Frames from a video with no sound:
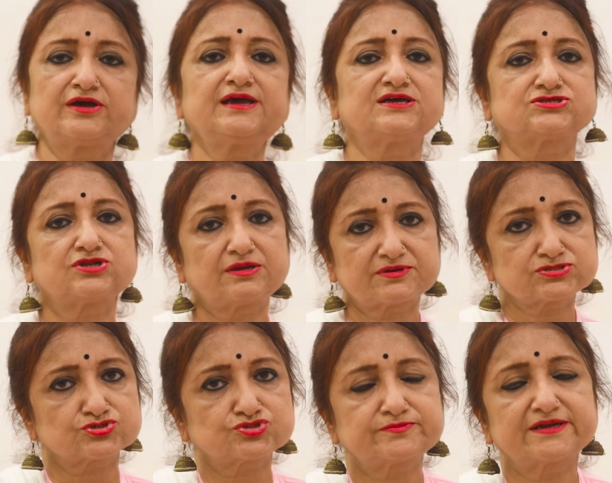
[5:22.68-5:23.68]
হয় আসলে আমার
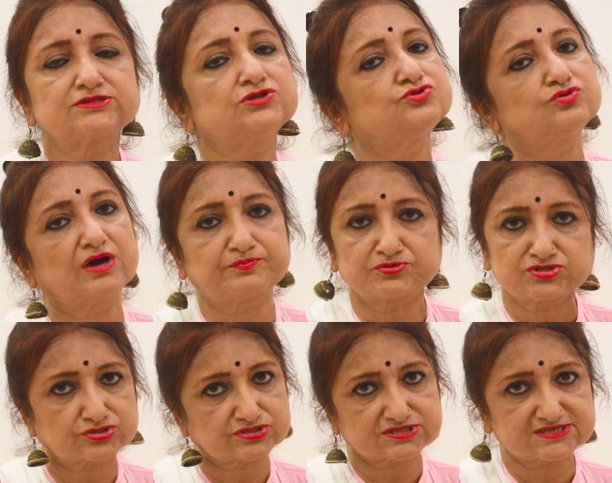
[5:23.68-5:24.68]
শ্বশুরবাড়িতে দুর্গা পুজো
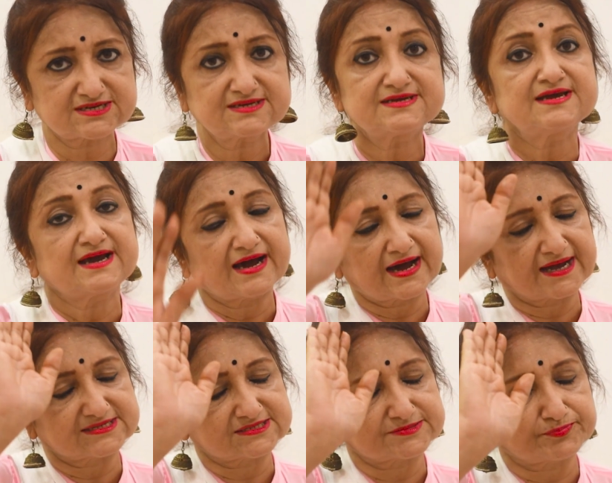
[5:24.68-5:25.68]
হচ্ছে
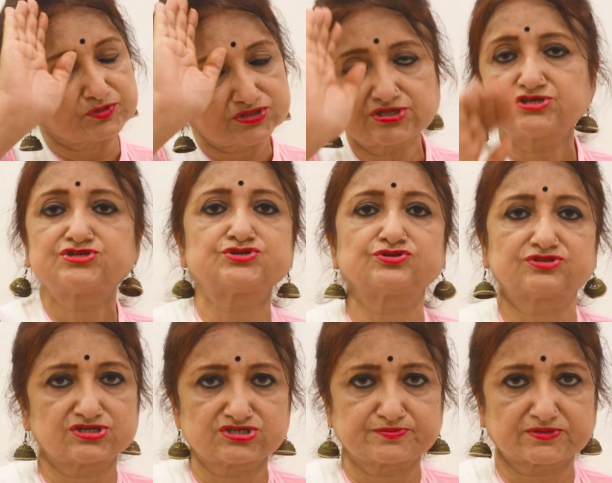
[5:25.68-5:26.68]
আজ পঁয়ত্রিশ
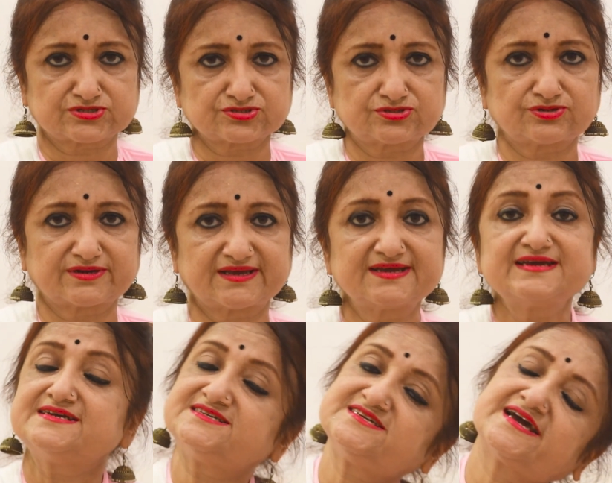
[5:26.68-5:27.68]
ছত্রিশ বছর ধরে
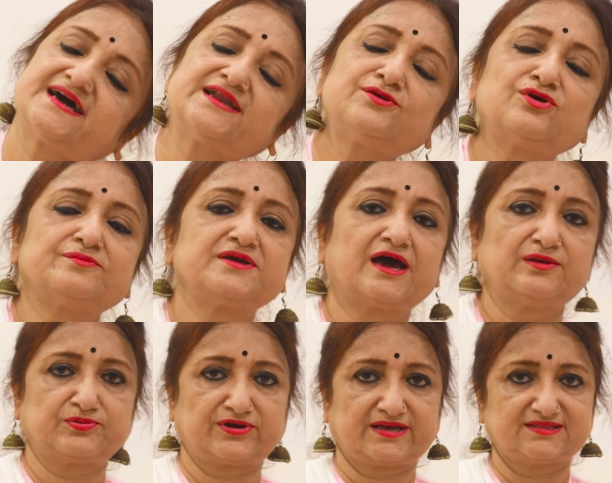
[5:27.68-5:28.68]
সেখানেও আমি
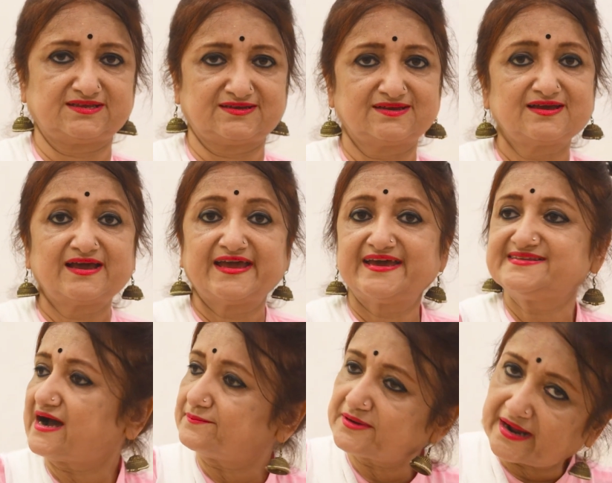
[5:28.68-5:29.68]
আলপনা দিই এই
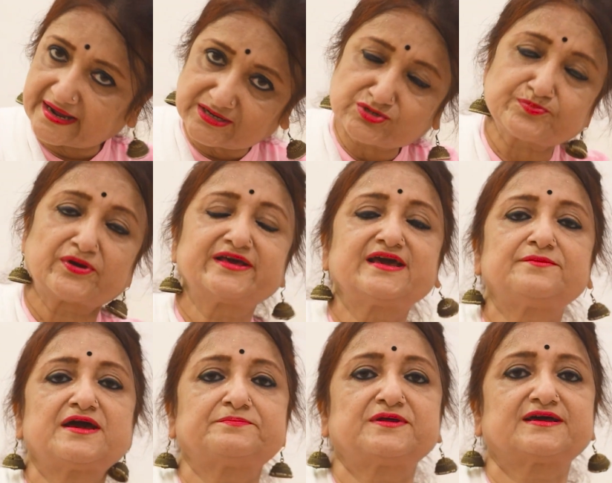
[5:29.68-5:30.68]
যে আমার একটু পরেই
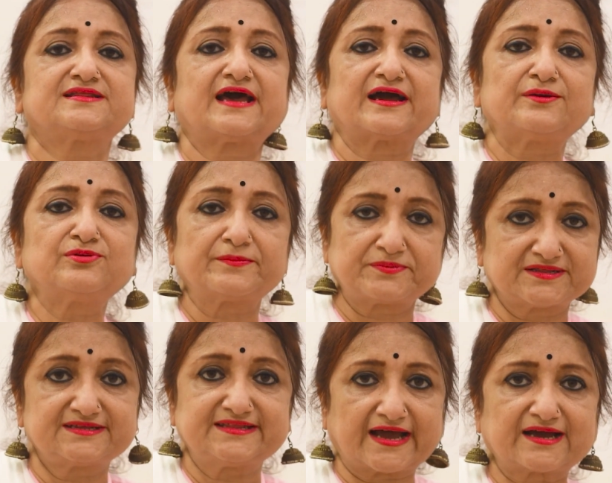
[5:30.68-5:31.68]
আমি আপনাকে দেখাবো
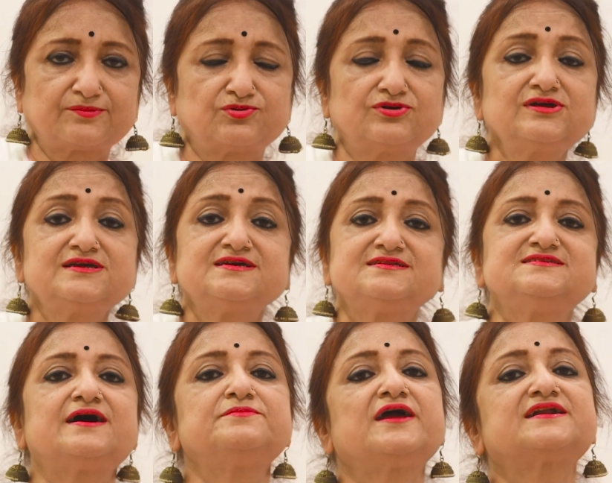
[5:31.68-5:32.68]
আপনাদের দেখাবো যে
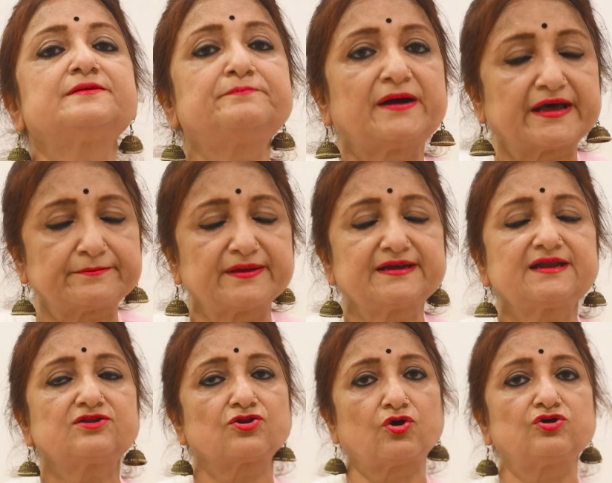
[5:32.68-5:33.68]
আমি একটা
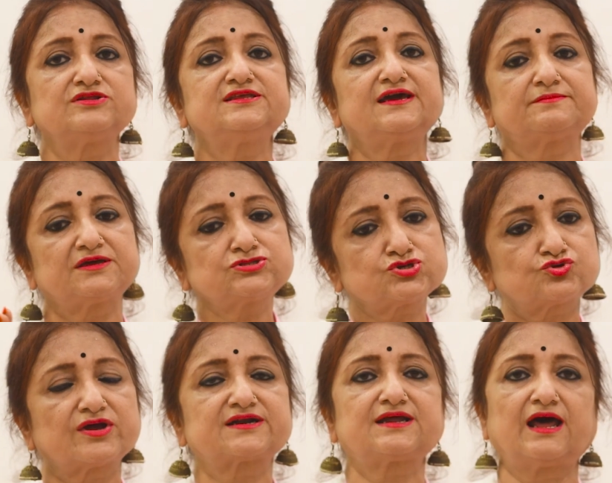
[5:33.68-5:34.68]
পারমানেন্ট রং দিয়ে আমরা ছোট
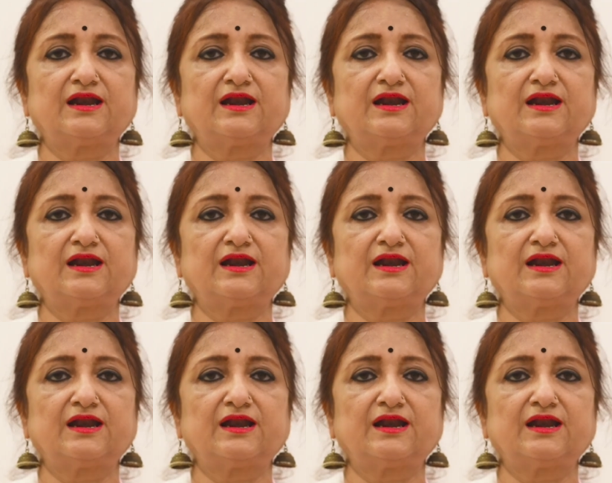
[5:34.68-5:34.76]
একটা